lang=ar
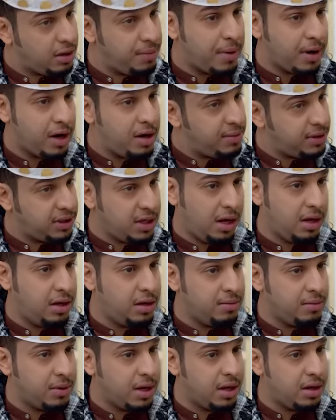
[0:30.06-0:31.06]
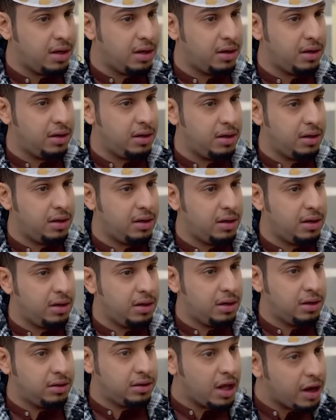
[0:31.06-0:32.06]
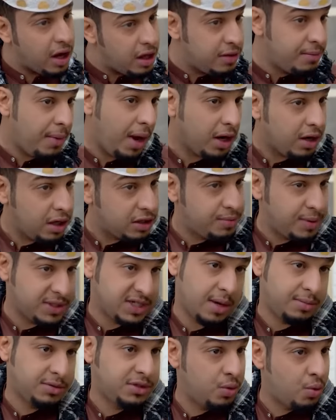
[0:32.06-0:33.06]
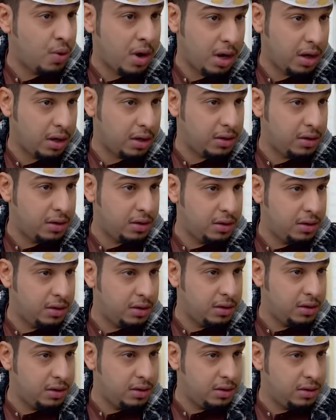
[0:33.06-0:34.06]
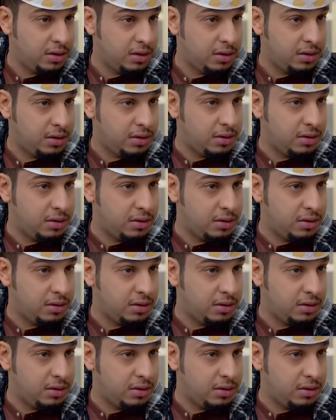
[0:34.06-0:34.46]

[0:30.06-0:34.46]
اكبر اللي متى اعلمك انا ترى اذا ما عقلت بسحب جوالك لا خلاص